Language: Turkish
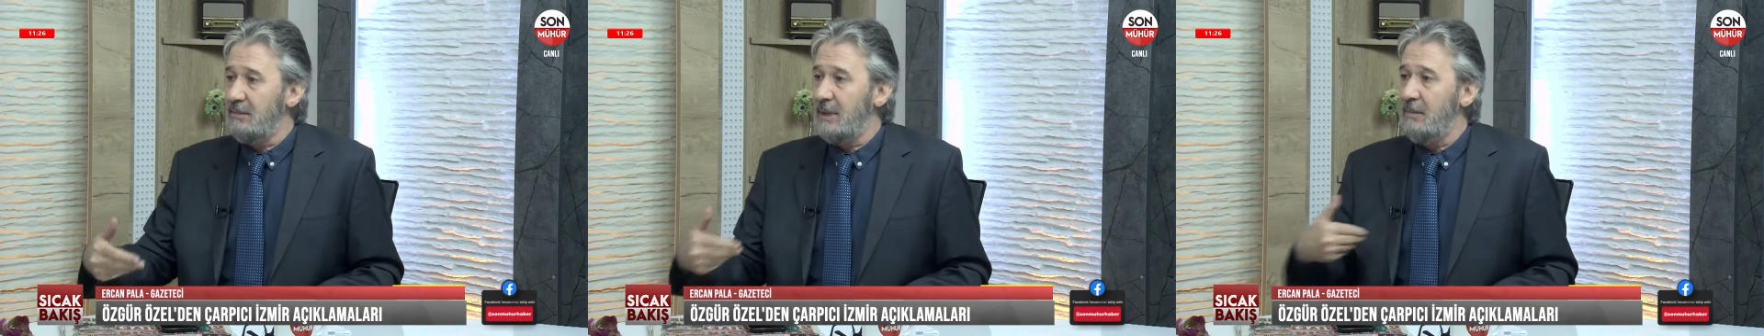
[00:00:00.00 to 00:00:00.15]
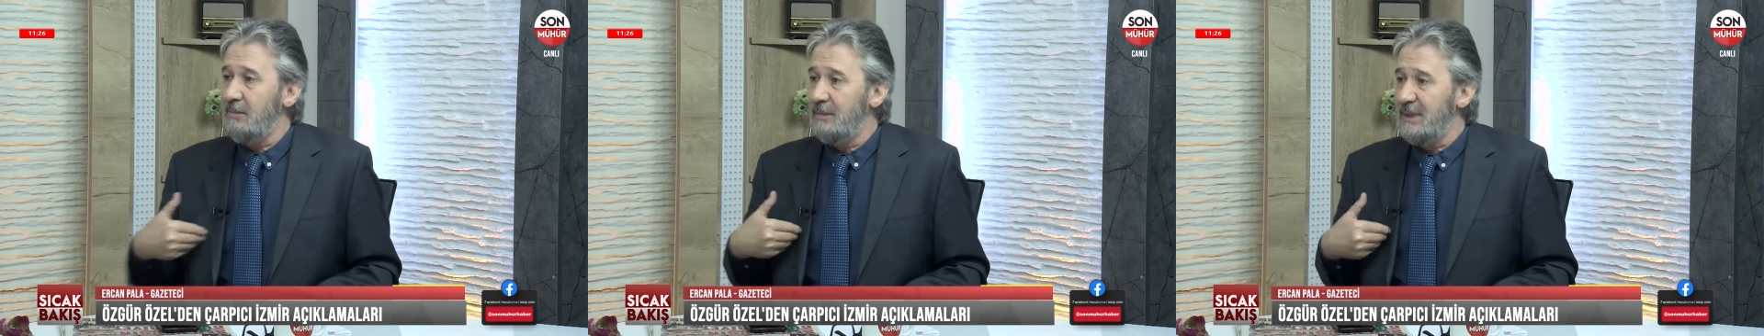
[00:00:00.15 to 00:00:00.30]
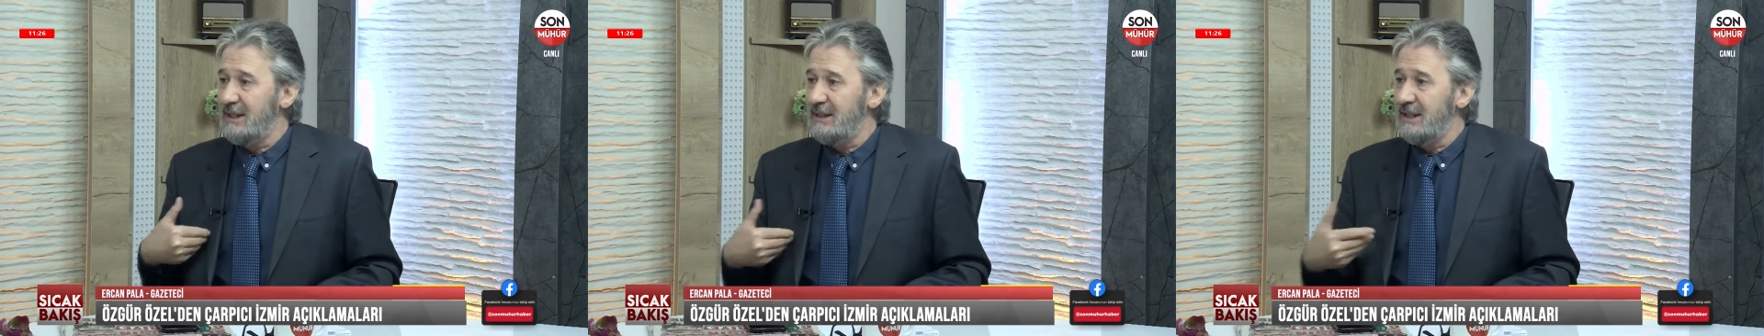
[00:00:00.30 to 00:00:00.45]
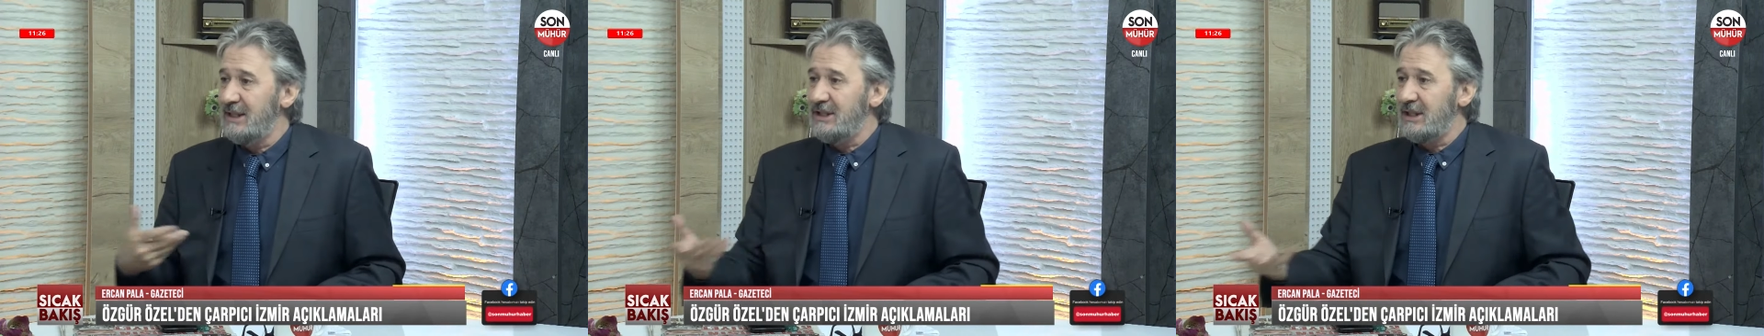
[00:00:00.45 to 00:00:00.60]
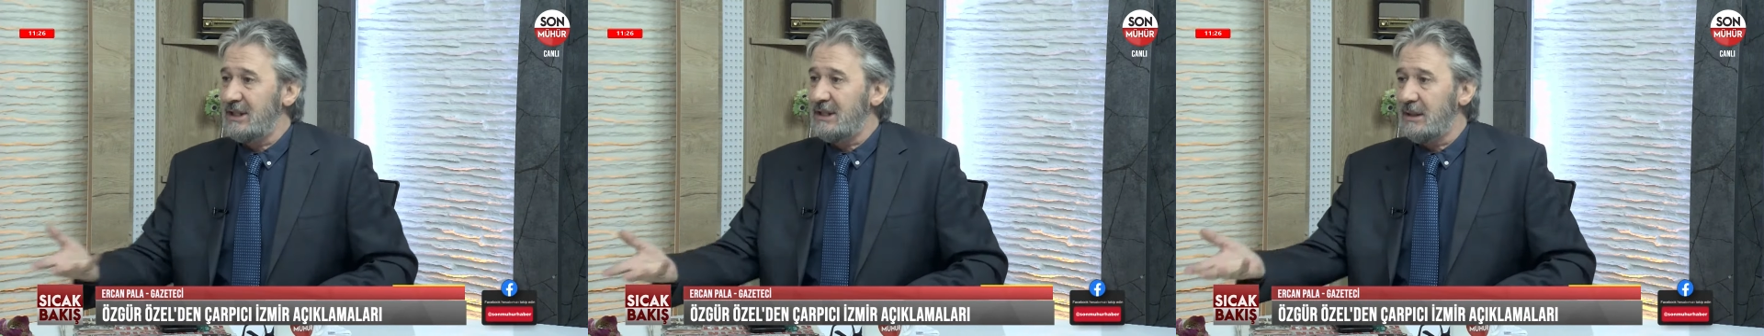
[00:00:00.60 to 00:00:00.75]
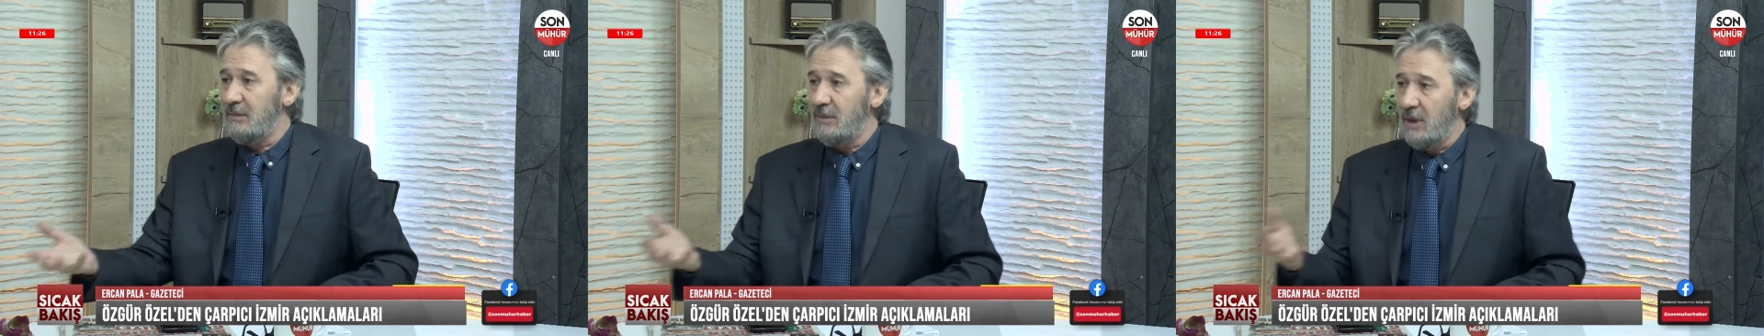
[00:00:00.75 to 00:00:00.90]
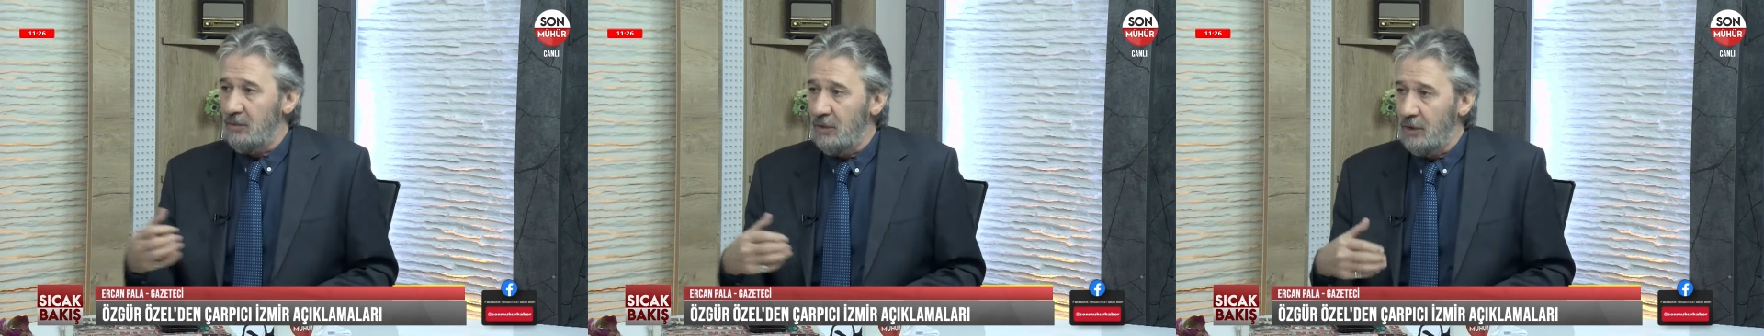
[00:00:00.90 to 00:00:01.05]
ben bir de
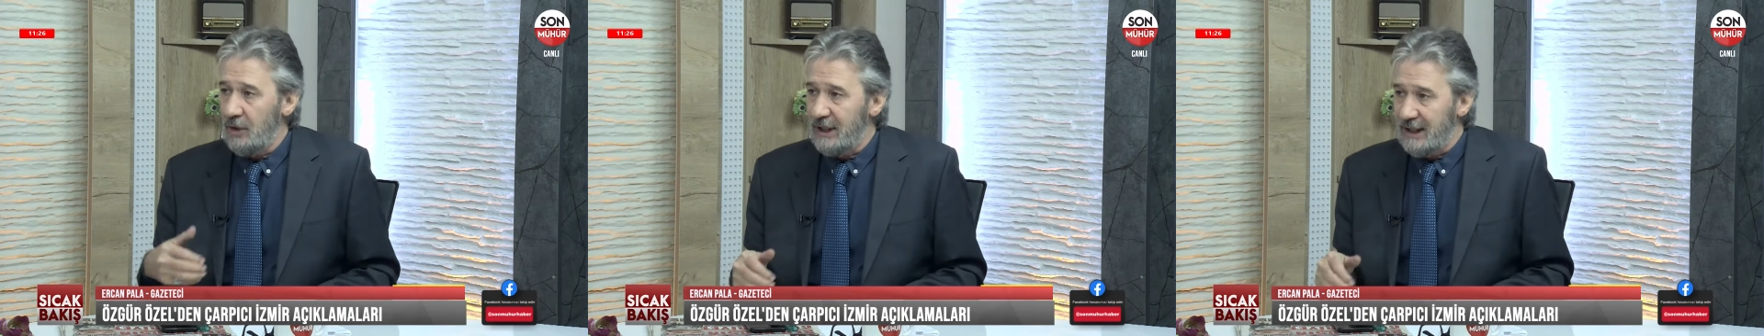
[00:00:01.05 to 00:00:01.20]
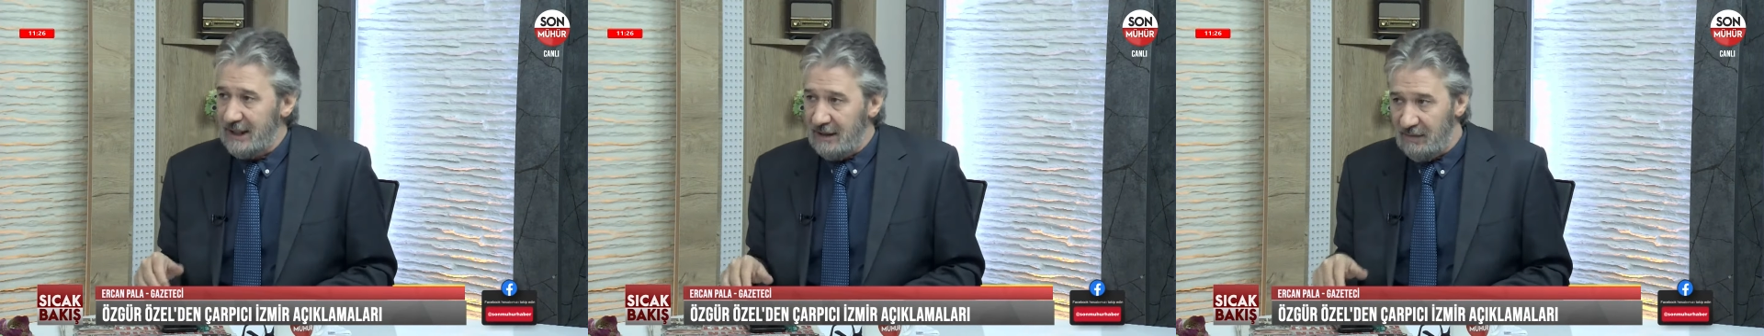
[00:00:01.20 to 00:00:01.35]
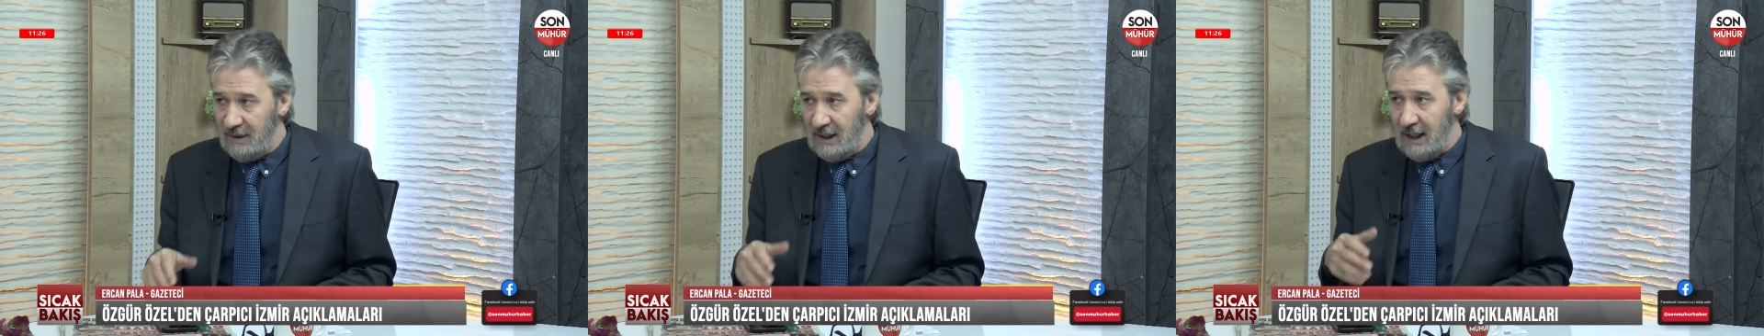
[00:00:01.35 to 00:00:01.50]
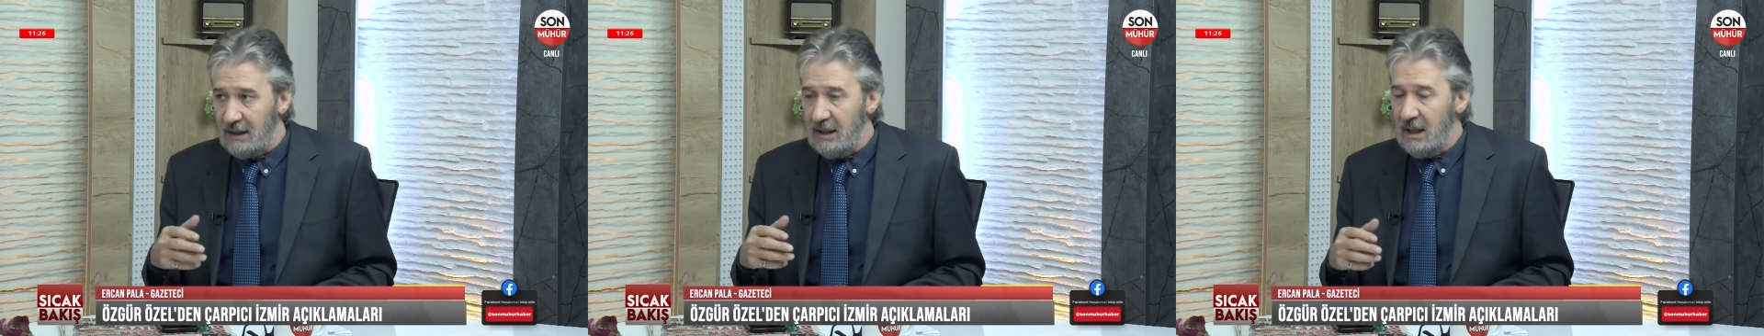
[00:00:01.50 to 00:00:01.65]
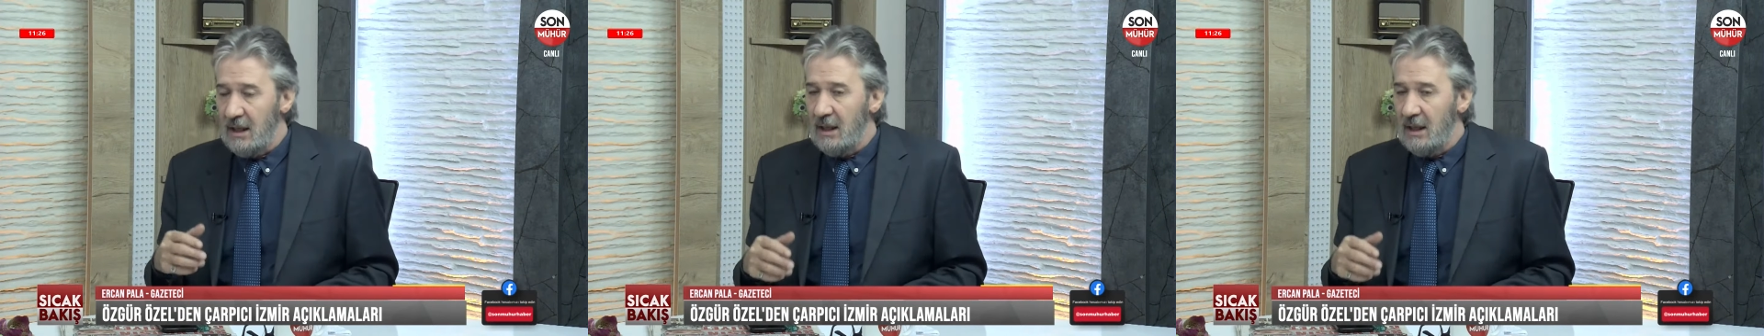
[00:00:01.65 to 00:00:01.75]
çıktım ama o iki filan